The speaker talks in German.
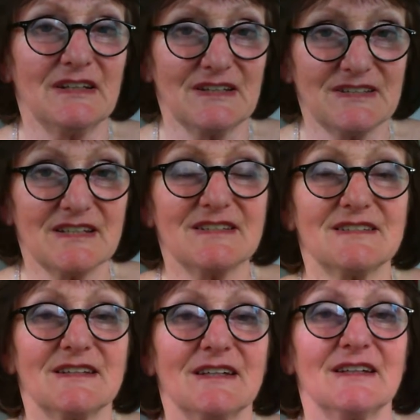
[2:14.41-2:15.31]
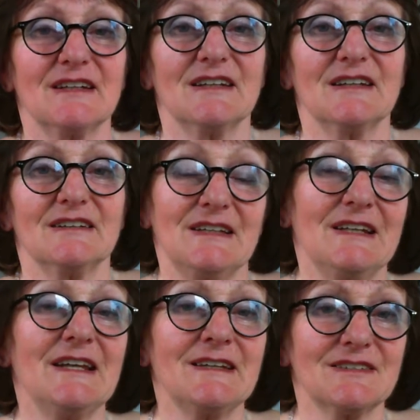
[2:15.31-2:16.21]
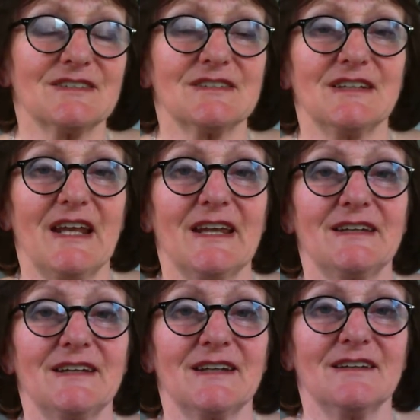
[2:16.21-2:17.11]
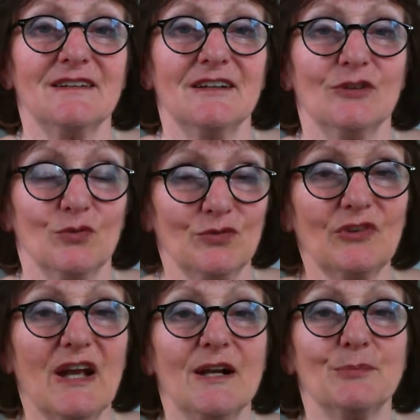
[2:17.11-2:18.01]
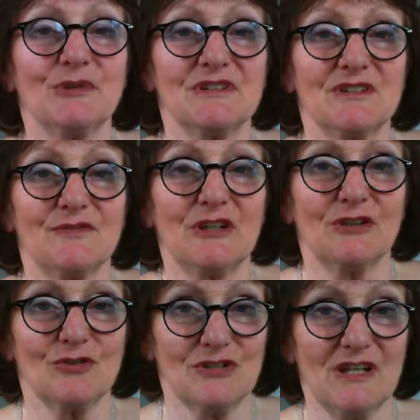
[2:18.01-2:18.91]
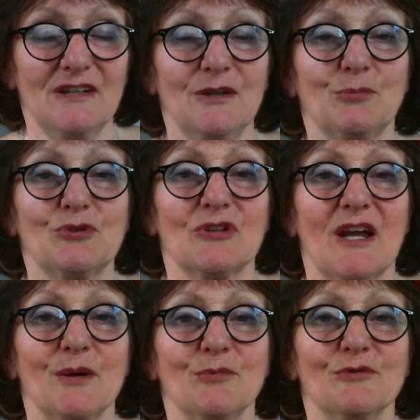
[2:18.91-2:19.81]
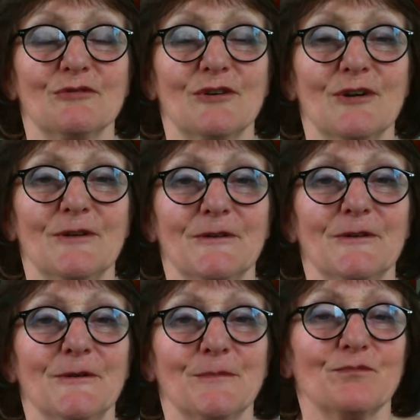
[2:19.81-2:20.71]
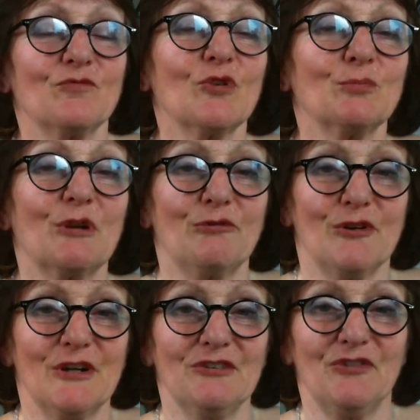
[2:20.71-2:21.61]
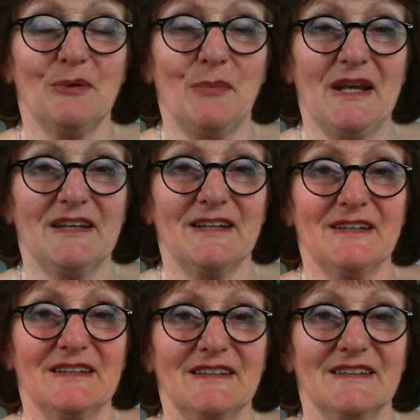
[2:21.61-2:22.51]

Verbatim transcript: Ich setze die Links, es sind einige unterhalb dieses Videos in die Beschreibung und würde mich freuen, wenn meine